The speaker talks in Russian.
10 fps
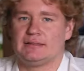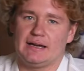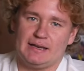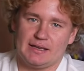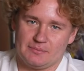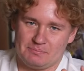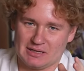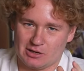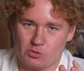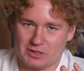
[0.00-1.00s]
Далее
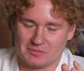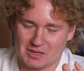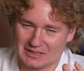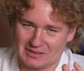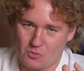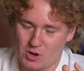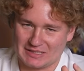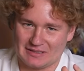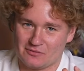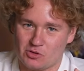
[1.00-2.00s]
переходим к этому
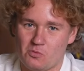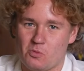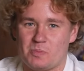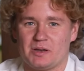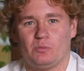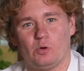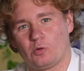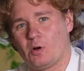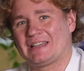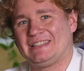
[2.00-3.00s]
основному
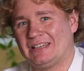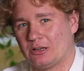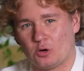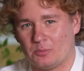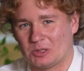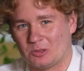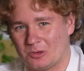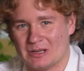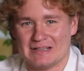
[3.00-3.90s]
прибору, акселерометру,